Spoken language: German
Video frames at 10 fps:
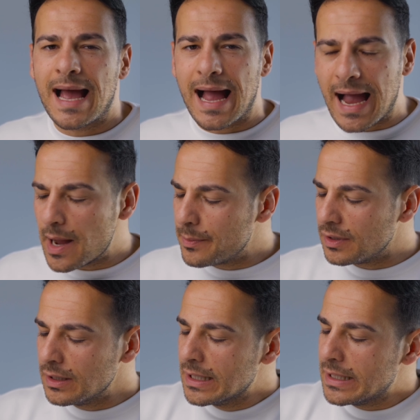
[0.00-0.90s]

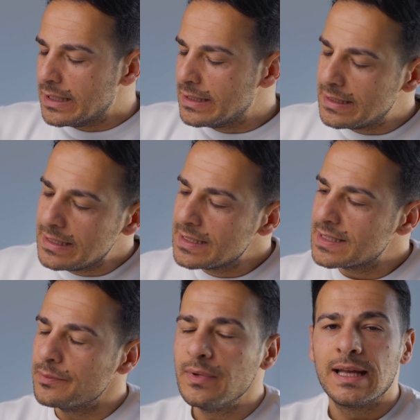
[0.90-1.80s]
aber in
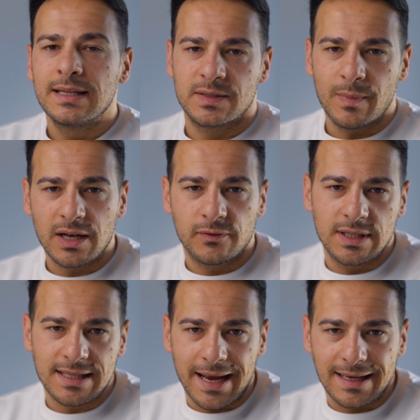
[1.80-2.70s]
diesem Smartphone
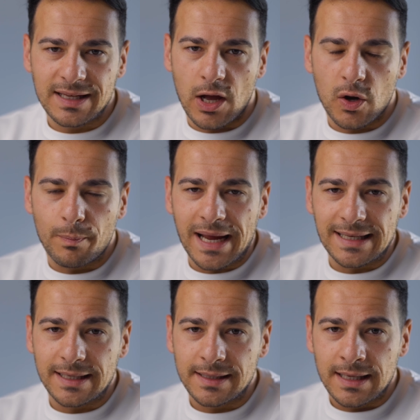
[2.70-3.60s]
ist eigentlich auch
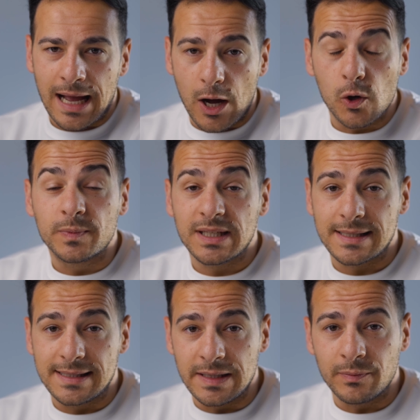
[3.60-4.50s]
meine
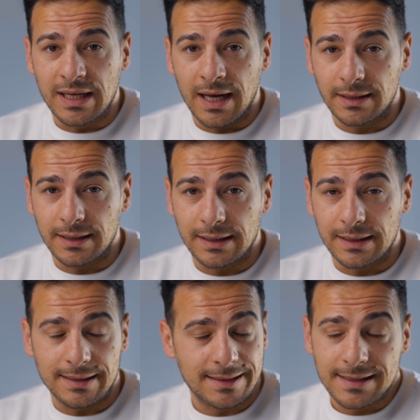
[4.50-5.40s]
Haupt-SIM-Karte drin. Das ist